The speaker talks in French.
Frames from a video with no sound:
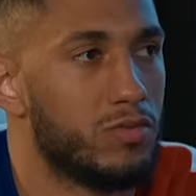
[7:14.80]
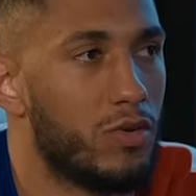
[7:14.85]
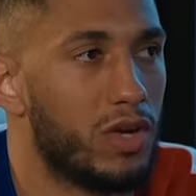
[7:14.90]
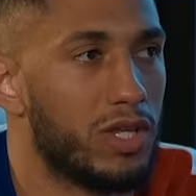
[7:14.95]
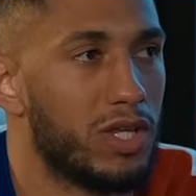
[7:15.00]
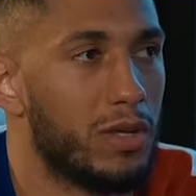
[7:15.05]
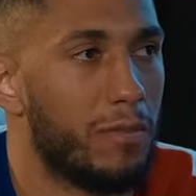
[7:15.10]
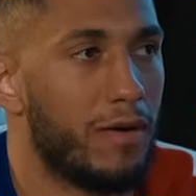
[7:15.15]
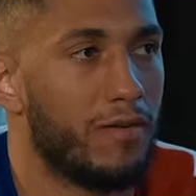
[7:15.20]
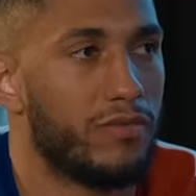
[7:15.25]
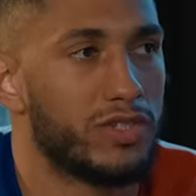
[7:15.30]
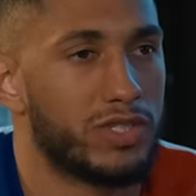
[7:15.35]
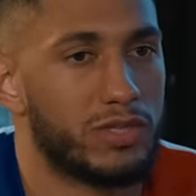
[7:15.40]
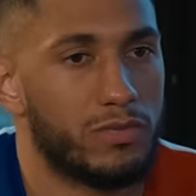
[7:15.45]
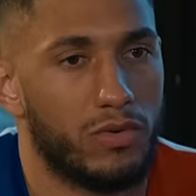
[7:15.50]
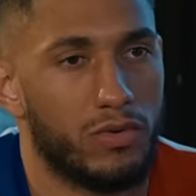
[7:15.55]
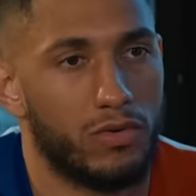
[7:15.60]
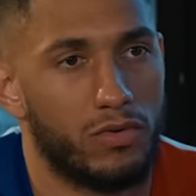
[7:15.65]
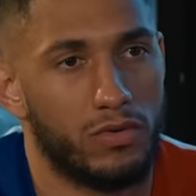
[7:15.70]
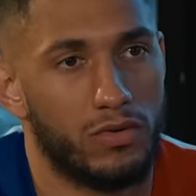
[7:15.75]
je me rendais pas
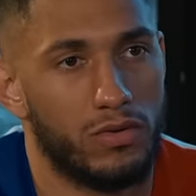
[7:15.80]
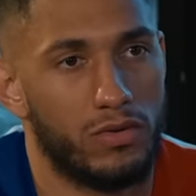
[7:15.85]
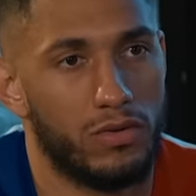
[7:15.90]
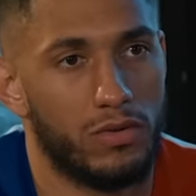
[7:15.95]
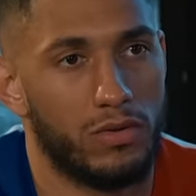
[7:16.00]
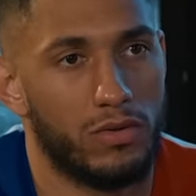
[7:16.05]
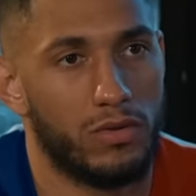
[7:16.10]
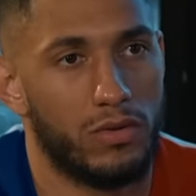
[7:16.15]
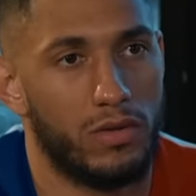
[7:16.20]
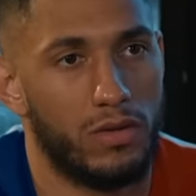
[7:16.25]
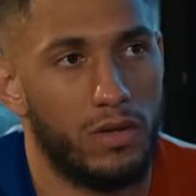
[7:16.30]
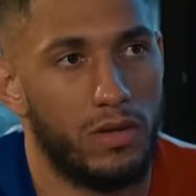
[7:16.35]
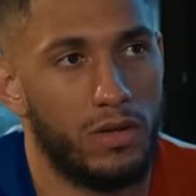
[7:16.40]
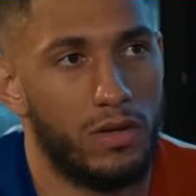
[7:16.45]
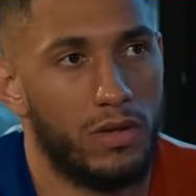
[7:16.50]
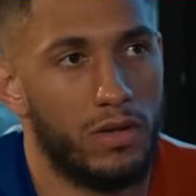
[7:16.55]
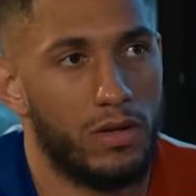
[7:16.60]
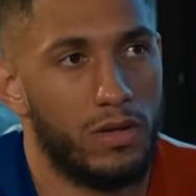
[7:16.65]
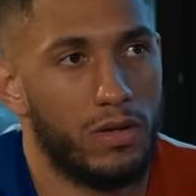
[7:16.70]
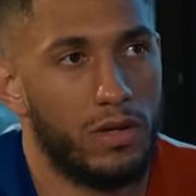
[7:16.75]
forcément compte de
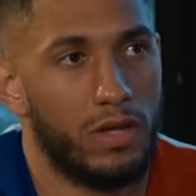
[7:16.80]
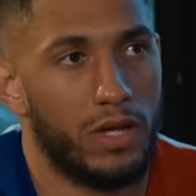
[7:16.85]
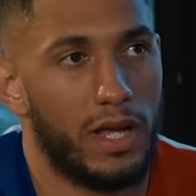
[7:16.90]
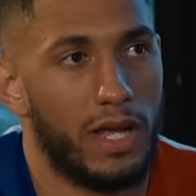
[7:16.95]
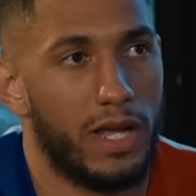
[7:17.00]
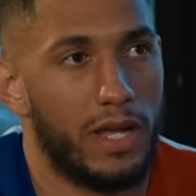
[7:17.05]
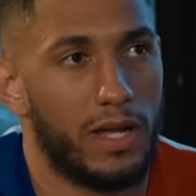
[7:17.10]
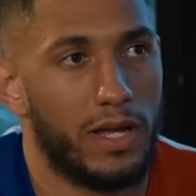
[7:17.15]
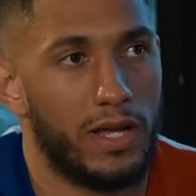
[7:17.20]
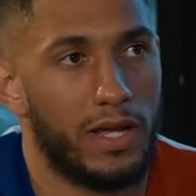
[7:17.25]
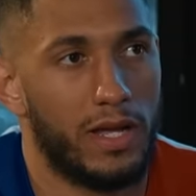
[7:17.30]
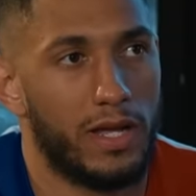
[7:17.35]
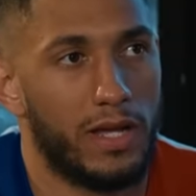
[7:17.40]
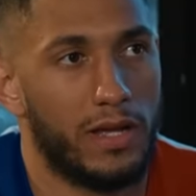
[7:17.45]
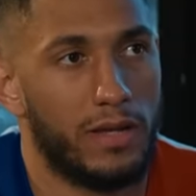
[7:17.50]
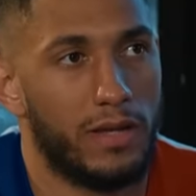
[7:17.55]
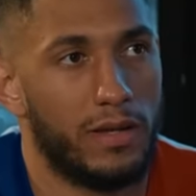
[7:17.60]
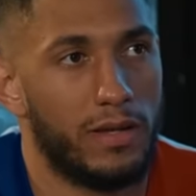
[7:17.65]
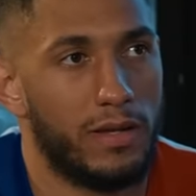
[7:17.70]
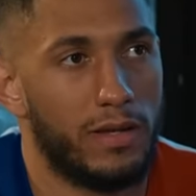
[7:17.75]
la,
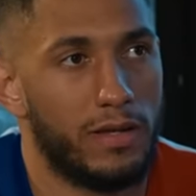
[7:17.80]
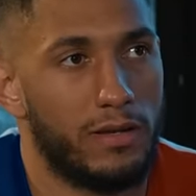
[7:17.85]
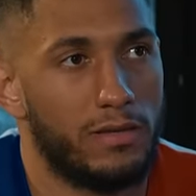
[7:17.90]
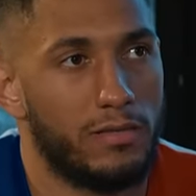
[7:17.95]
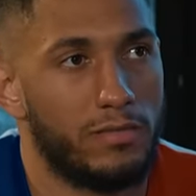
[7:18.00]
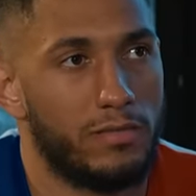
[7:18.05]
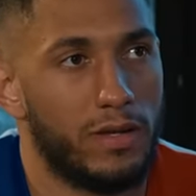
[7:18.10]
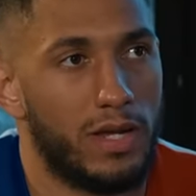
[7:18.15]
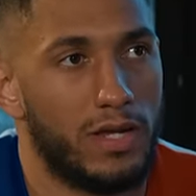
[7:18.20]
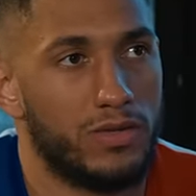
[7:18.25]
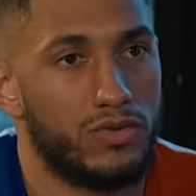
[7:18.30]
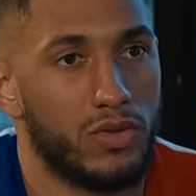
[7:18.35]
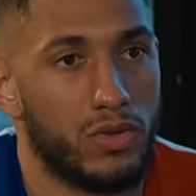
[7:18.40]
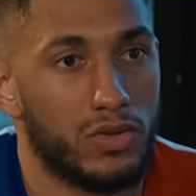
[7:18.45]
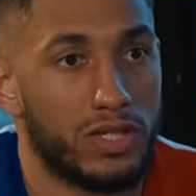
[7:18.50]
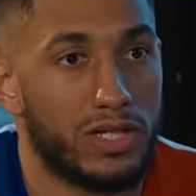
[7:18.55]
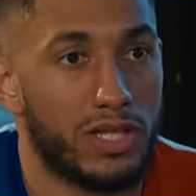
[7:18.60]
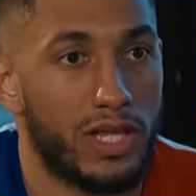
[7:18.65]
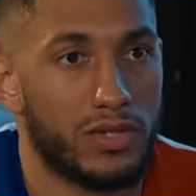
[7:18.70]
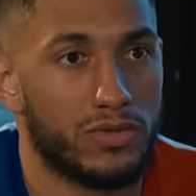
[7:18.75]

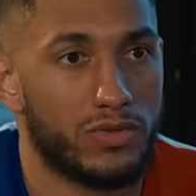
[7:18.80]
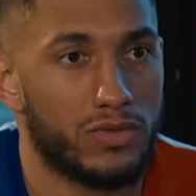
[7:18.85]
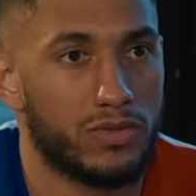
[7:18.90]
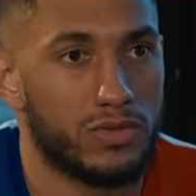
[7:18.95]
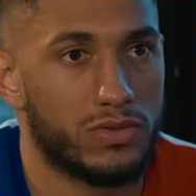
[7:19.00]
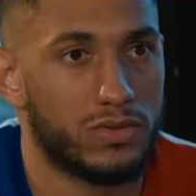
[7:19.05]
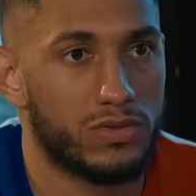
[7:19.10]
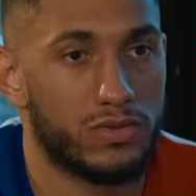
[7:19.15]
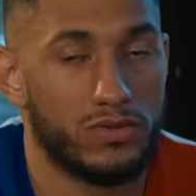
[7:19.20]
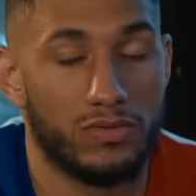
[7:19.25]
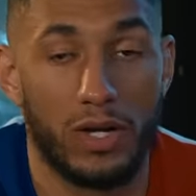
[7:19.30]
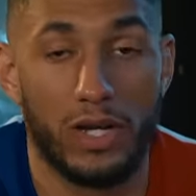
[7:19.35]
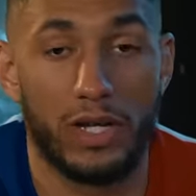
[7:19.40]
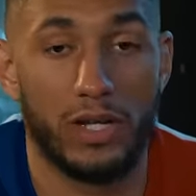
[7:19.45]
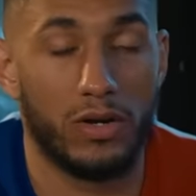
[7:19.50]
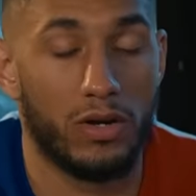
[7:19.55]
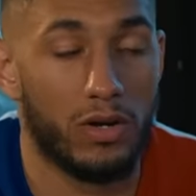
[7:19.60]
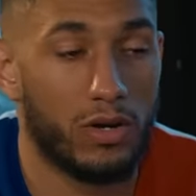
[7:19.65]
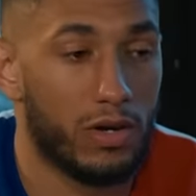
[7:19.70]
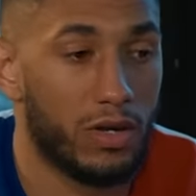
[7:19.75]
dureté de la chose. Je vais à
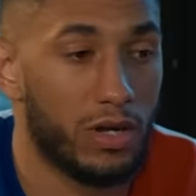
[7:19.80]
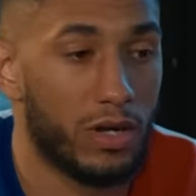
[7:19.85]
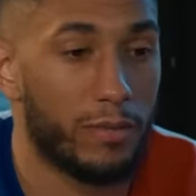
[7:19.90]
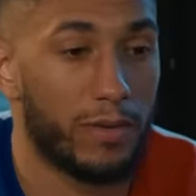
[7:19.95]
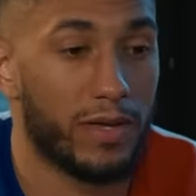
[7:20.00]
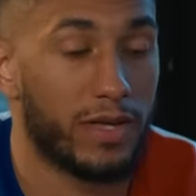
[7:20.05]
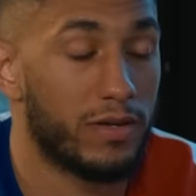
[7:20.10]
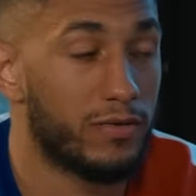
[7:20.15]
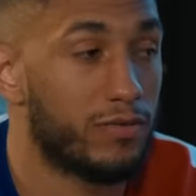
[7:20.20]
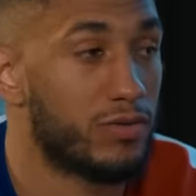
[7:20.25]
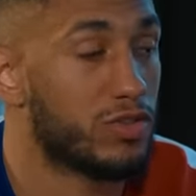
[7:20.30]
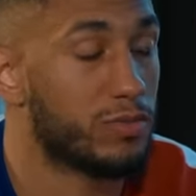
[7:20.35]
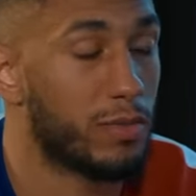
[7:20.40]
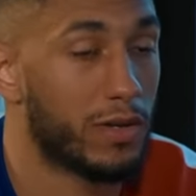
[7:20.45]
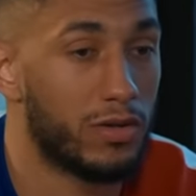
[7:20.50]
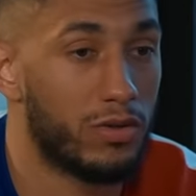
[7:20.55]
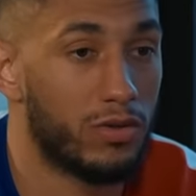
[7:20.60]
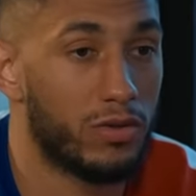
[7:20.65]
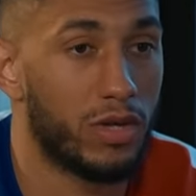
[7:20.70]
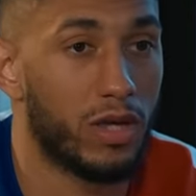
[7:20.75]
l'école, après, il faut que je
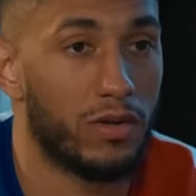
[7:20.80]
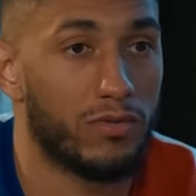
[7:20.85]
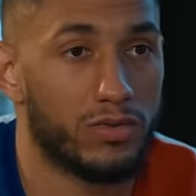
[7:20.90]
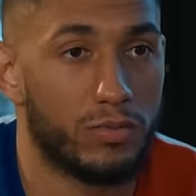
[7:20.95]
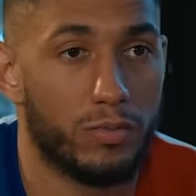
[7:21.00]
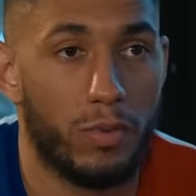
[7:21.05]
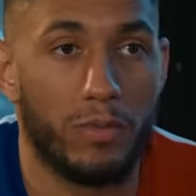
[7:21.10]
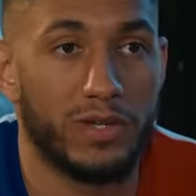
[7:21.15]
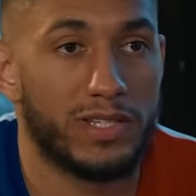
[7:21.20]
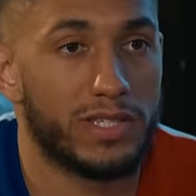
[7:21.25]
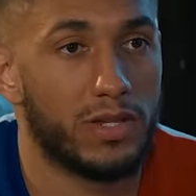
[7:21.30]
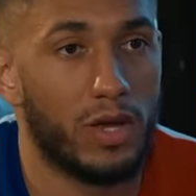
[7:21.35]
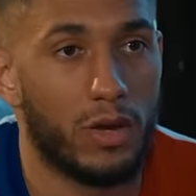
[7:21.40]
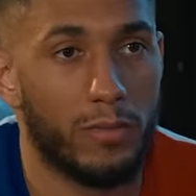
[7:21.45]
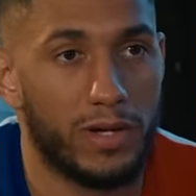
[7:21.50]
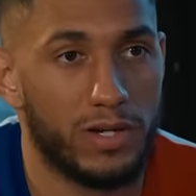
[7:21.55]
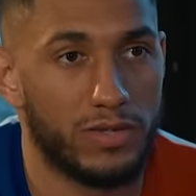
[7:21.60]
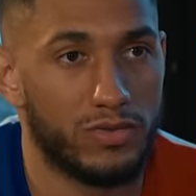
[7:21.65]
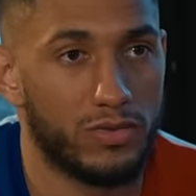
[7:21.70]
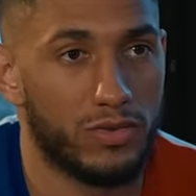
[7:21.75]
prenne le train. Pour moi, c'est
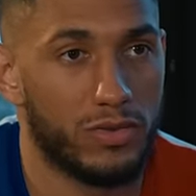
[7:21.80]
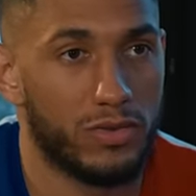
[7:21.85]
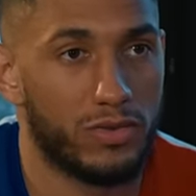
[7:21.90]
normal, tu